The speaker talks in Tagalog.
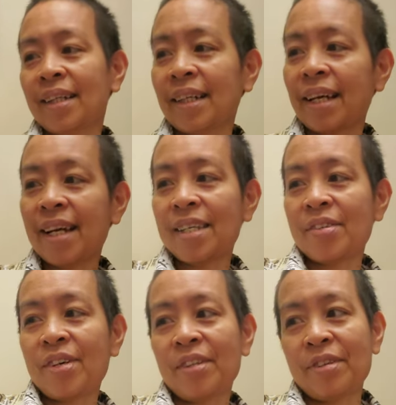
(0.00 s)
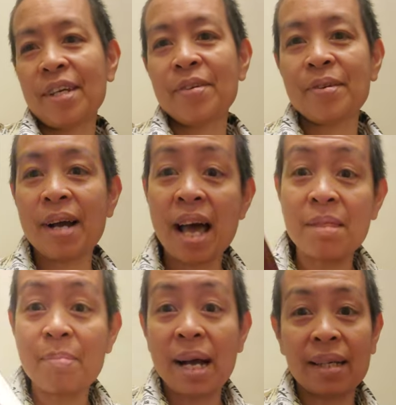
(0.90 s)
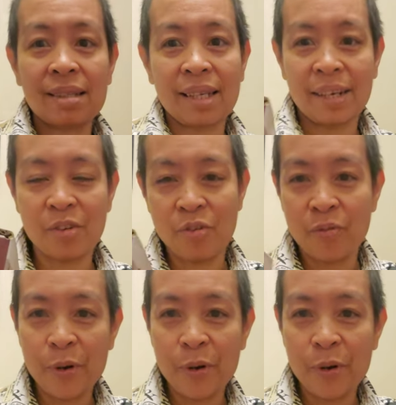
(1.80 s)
Okay, so ito na yung unboxing ko